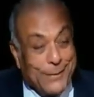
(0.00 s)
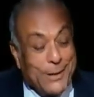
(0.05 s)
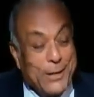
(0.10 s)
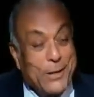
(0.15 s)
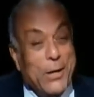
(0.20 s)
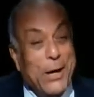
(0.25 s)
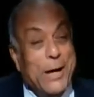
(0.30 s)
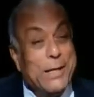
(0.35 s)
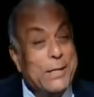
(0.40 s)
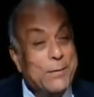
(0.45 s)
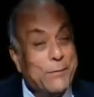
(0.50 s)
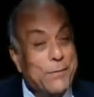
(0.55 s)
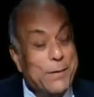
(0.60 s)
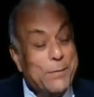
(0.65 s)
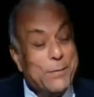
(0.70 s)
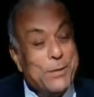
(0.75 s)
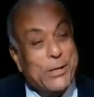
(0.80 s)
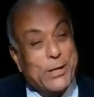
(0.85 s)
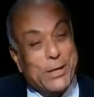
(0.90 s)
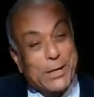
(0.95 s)
يعني حتى في
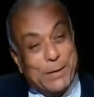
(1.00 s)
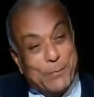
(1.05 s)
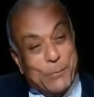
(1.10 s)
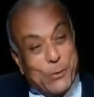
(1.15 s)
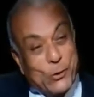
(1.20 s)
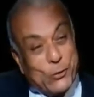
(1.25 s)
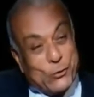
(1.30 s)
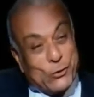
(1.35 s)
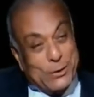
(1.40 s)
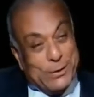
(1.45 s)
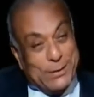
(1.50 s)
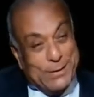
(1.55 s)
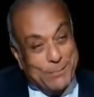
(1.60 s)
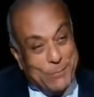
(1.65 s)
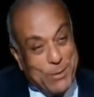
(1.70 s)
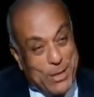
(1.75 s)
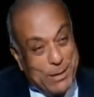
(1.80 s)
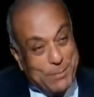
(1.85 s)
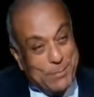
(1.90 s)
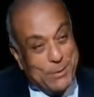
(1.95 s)
امريكا اللي بيعطي
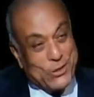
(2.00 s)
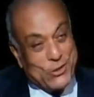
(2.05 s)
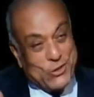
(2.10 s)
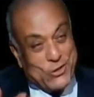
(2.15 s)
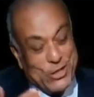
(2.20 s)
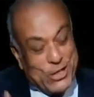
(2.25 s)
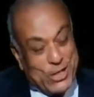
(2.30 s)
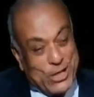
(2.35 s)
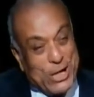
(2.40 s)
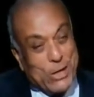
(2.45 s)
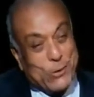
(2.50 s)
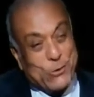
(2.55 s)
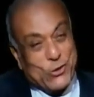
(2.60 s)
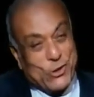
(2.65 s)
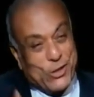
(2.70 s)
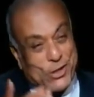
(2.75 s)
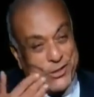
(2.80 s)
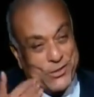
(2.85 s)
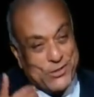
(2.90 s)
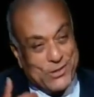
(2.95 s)
مال من الشركات
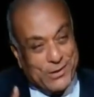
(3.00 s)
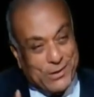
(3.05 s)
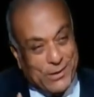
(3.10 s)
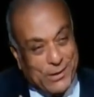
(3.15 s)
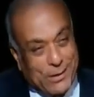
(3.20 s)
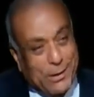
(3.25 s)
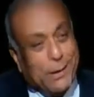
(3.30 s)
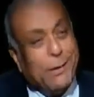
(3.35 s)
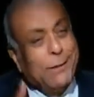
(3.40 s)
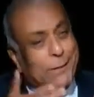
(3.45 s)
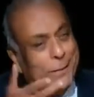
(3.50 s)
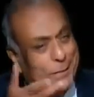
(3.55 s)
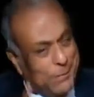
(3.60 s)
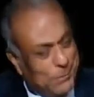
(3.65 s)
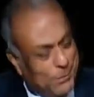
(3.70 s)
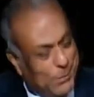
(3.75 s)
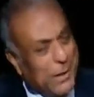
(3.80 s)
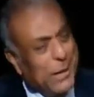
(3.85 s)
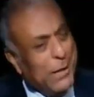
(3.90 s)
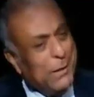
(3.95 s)
شركات صناعيه
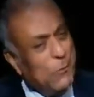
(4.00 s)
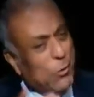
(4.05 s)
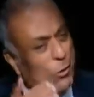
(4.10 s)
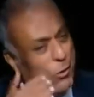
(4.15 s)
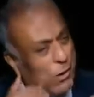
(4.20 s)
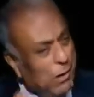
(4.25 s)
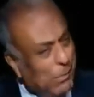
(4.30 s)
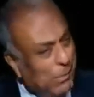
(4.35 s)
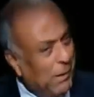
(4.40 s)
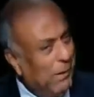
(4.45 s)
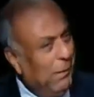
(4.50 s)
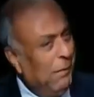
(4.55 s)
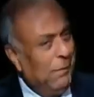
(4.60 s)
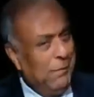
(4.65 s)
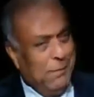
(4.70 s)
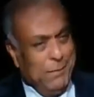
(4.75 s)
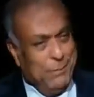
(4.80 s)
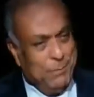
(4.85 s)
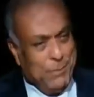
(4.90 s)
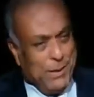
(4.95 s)
ليها المقابل
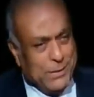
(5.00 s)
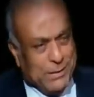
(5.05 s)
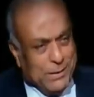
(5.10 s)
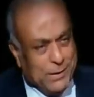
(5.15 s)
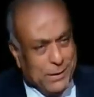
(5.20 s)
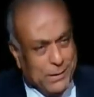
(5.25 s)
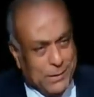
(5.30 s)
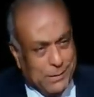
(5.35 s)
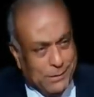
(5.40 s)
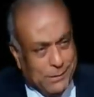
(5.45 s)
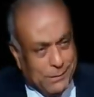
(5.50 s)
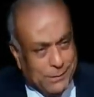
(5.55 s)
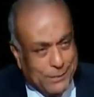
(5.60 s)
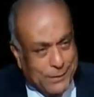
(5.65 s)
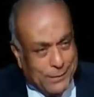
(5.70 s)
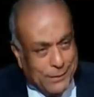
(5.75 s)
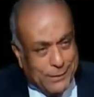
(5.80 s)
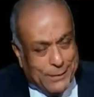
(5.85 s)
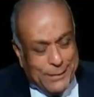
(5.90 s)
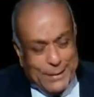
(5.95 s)
بعد كده
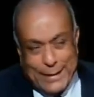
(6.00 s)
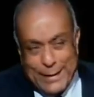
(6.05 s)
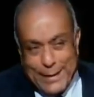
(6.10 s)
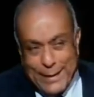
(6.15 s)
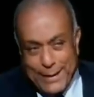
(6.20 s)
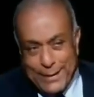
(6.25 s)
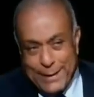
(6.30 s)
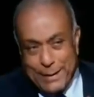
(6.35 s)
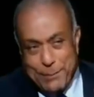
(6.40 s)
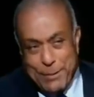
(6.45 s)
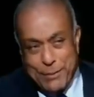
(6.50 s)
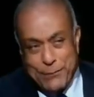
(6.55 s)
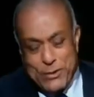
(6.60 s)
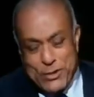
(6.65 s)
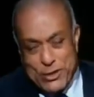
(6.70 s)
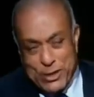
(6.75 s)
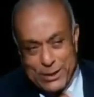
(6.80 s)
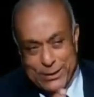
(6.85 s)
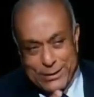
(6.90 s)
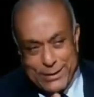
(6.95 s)
احنا ما
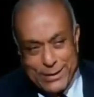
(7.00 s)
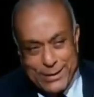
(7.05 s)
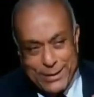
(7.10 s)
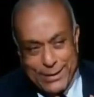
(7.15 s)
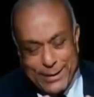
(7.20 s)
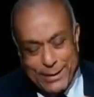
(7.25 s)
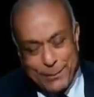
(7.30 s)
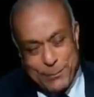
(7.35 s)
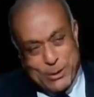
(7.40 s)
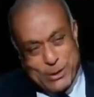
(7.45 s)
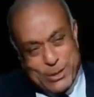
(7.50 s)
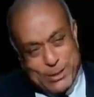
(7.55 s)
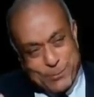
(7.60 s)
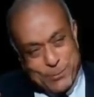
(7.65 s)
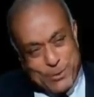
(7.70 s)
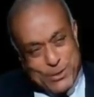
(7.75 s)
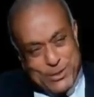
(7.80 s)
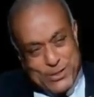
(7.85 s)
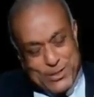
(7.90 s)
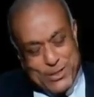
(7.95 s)
فيش عندنا رميه
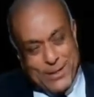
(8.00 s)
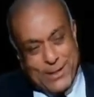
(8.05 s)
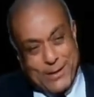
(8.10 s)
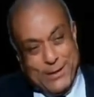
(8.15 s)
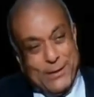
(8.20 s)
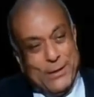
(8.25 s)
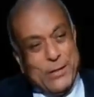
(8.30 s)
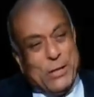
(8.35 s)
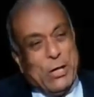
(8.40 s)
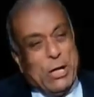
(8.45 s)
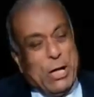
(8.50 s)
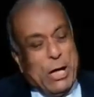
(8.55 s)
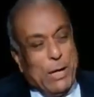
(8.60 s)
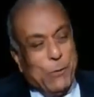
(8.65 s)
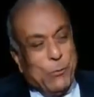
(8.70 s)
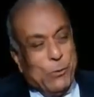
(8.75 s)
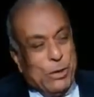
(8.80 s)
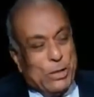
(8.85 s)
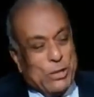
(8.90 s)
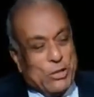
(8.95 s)
المصانع
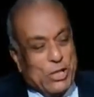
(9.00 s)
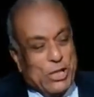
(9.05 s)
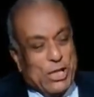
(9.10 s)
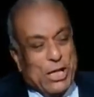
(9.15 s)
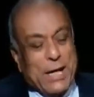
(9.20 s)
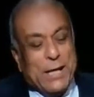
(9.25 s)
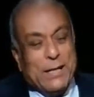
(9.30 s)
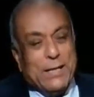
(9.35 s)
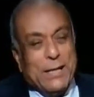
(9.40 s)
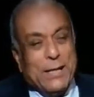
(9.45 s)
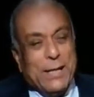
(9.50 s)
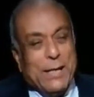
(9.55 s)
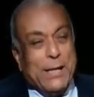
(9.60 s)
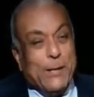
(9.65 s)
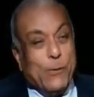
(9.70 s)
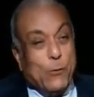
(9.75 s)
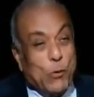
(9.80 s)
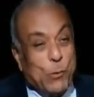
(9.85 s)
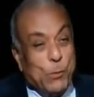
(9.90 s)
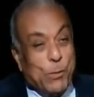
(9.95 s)
او الشركات اللي
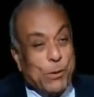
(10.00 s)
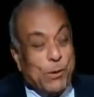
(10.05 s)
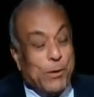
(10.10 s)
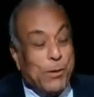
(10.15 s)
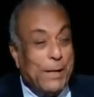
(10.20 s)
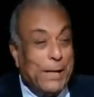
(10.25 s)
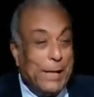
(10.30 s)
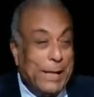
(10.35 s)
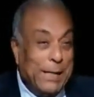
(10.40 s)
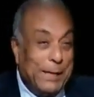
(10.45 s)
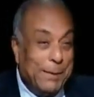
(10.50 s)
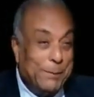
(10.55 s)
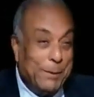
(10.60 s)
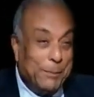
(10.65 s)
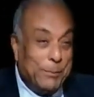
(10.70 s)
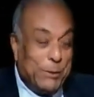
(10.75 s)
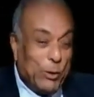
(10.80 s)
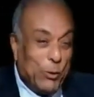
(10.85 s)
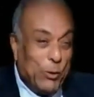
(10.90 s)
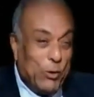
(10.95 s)
هي الكبرى اللي
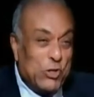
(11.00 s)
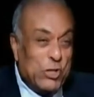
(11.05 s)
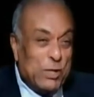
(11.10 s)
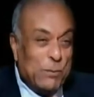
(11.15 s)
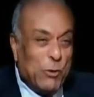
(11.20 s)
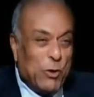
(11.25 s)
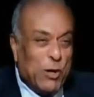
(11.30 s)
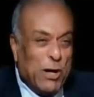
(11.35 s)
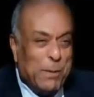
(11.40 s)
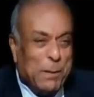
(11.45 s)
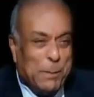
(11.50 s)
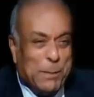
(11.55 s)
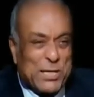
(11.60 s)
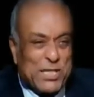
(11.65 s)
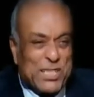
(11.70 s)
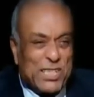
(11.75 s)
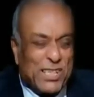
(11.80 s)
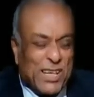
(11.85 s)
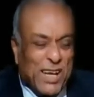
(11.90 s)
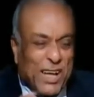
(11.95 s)
ما بتاخدش المقابل
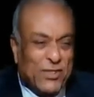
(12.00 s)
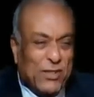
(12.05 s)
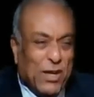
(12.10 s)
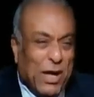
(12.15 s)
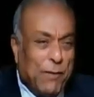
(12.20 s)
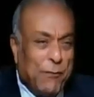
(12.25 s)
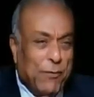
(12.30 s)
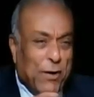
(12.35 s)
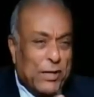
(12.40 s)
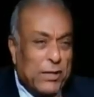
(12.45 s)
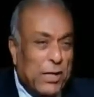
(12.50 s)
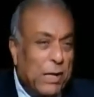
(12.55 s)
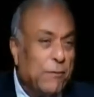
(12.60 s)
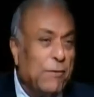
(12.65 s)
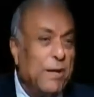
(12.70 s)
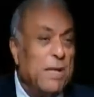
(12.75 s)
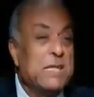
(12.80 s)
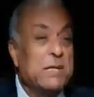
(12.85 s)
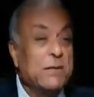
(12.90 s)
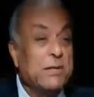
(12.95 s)
بس اضعاف
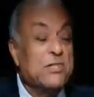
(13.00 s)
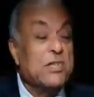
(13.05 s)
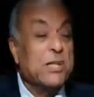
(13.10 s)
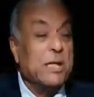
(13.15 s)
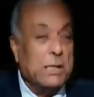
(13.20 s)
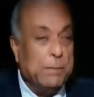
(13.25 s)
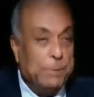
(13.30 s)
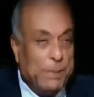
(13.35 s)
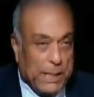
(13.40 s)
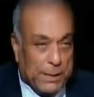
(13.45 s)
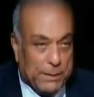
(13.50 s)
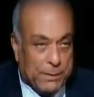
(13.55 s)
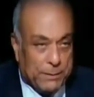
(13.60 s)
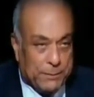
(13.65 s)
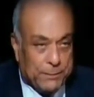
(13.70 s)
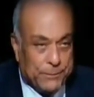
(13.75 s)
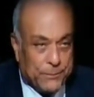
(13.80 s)
واضعاف ليس لصالح البلد